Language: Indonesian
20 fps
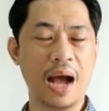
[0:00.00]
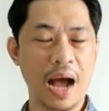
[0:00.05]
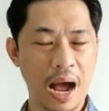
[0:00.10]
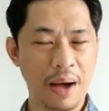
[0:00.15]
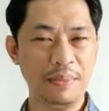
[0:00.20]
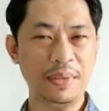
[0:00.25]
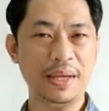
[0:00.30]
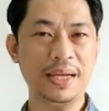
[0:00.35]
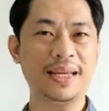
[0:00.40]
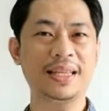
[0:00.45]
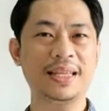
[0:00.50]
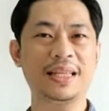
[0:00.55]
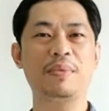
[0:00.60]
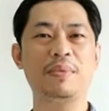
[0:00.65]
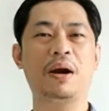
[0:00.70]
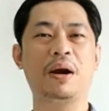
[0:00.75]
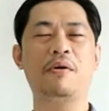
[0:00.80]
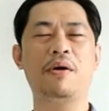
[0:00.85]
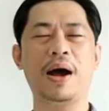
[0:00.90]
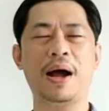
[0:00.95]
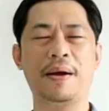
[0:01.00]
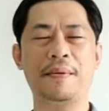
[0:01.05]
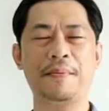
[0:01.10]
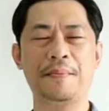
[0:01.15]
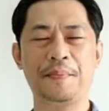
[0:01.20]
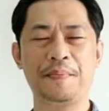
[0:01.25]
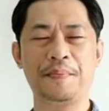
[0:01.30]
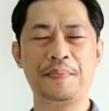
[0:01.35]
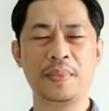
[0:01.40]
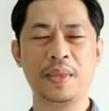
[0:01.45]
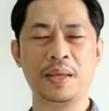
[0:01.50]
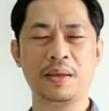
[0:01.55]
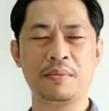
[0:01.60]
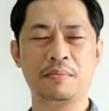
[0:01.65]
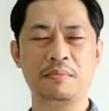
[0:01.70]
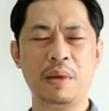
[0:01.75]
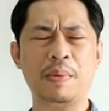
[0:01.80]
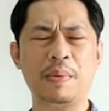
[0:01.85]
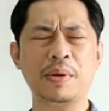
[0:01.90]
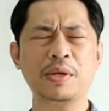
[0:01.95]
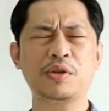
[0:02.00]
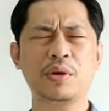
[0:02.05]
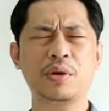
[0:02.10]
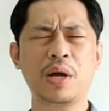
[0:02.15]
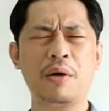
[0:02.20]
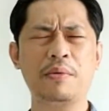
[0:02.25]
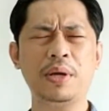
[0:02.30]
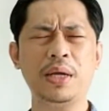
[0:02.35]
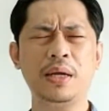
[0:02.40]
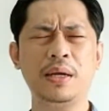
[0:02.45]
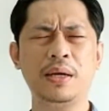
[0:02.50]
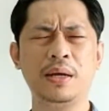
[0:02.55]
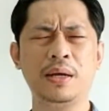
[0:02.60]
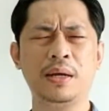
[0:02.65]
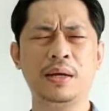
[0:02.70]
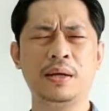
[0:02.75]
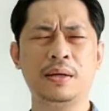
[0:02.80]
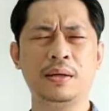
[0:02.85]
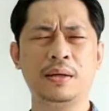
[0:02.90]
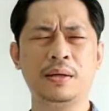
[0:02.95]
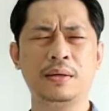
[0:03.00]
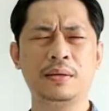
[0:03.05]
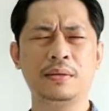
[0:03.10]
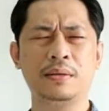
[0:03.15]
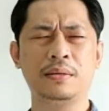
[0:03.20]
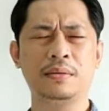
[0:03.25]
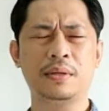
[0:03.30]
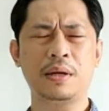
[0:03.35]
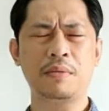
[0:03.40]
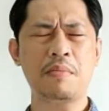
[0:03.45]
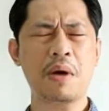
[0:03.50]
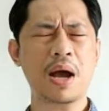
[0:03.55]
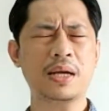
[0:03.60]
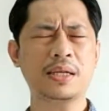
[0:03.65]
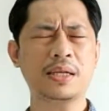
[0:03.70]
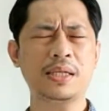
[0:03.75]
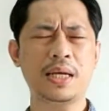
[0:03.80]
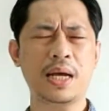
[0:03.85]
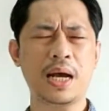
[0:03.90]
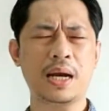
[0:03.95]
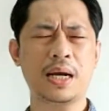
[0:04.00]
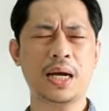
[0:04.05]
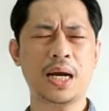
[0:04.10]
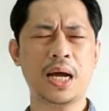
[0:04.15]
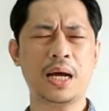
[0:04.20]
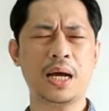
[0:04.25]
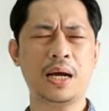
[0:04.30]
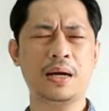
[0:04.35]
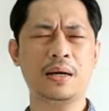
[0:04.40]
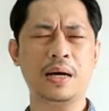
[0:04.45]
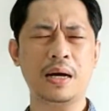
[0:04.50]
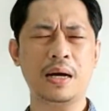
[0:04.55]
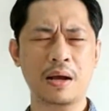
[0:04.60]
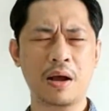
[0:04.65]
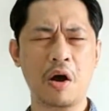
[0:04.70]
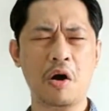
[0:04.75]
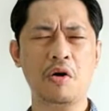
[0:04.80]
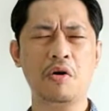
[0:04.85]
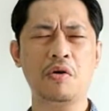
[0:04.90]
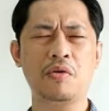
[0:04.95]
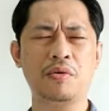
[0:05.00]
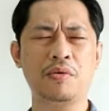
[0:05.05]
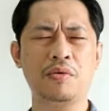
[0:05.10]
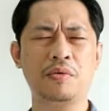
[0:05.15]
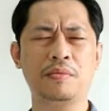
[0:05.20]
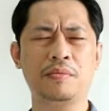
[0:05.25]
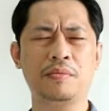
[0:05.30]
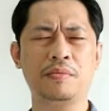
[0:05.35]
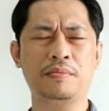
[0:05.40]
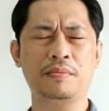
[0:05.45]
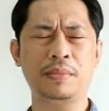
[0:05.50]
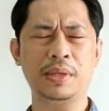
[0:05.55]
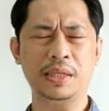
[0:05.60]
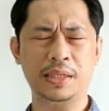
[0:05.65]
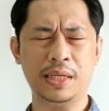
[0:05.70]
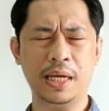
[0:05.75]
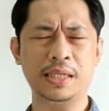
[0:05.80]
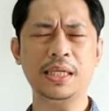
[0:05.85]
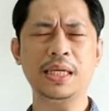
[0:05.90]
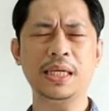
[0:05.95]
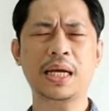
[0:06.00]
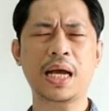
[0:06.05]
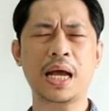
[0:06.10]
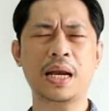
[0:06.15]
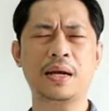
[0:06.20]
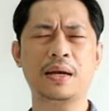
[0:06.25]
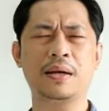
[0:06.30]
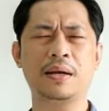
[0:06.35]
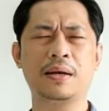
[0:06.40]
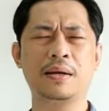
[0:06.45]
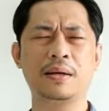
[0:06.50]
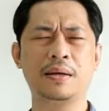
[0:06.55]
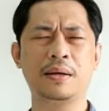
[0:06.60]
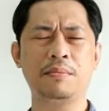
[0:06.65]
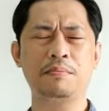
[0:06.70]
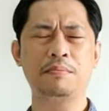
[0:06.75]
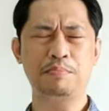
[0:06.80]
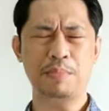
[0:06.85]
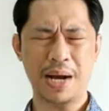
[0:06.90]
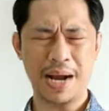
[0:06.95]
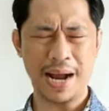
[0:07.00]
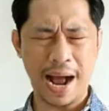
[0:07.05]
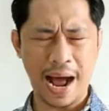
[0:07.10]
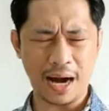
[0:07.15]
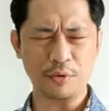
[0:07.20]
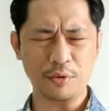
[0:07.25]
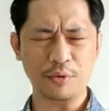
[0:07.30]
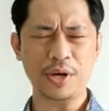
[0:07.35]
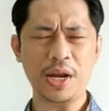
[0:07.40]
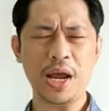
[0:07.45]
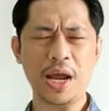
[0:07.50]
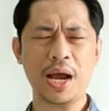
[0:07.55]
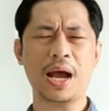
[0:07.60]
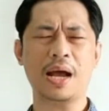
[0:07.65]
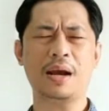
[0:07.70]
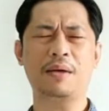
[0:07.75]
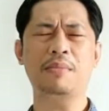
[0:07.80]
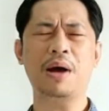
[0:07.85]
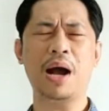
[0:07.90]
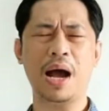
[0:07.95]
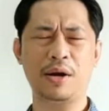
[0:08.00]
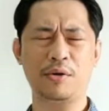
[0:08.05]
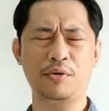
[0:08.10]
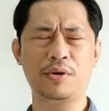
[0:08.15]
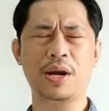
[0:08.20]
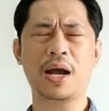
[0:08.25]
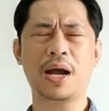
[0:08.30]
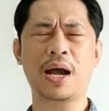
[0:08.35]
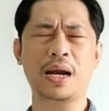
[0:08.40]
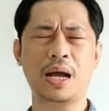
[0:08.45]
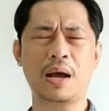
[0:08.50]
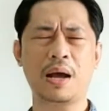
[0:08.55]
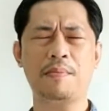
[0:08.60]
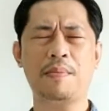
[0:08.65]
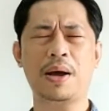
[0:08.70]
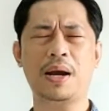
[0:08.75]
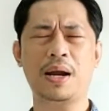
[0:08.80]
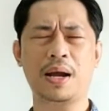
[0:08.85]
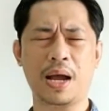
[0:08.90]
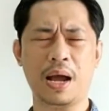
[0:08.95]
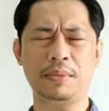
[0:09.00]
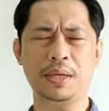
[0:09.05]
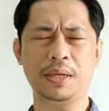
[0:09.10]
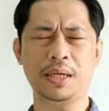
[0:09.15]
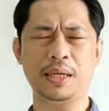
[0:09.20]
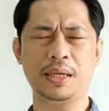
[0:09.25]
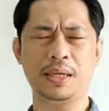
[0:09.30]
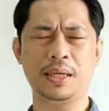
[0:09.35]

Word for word: Amin, kita berdoa. Bapak Surgawi, terima kasih karena Engkau menjanjikan, mengaruniakan, menganugerahkan kepada kami.